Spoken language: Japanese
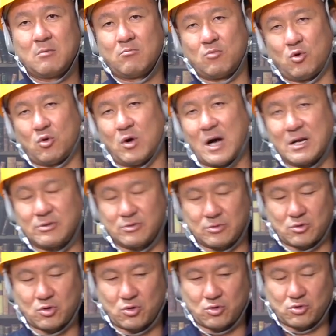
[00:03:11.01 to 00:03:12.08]
もうある
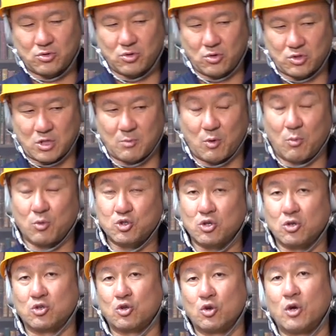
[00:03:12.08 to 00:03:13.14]
協力業者ももちろ
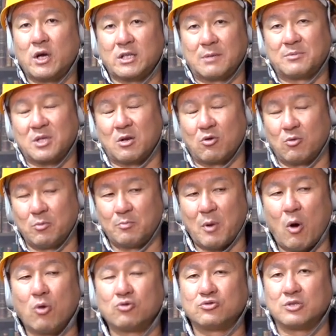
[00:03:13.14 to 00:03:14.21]
ん一人親方みたいな子もいっぱい
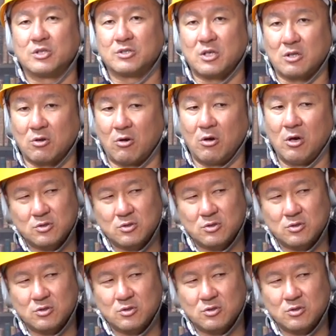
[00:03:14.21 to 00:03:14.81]
おるんですけど、